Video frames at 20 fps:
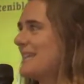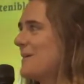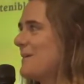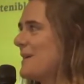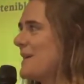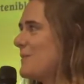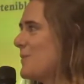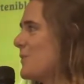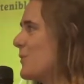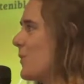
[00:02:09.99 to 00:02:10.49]

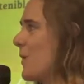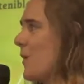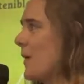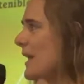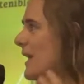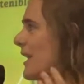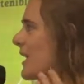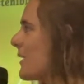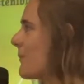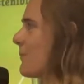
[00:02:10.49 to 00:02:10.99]
sabéis, por
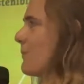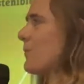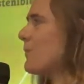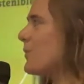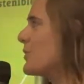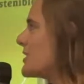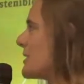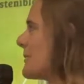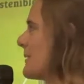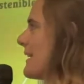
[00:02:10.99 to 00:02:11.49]
cualquier
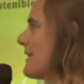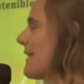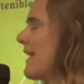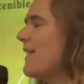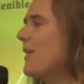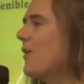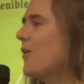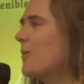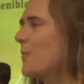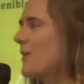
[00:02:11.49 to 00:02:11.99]

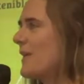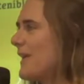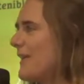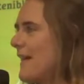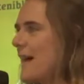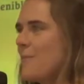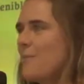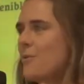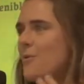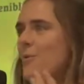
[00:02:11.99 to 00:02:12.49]
posibilidad de incomodidad,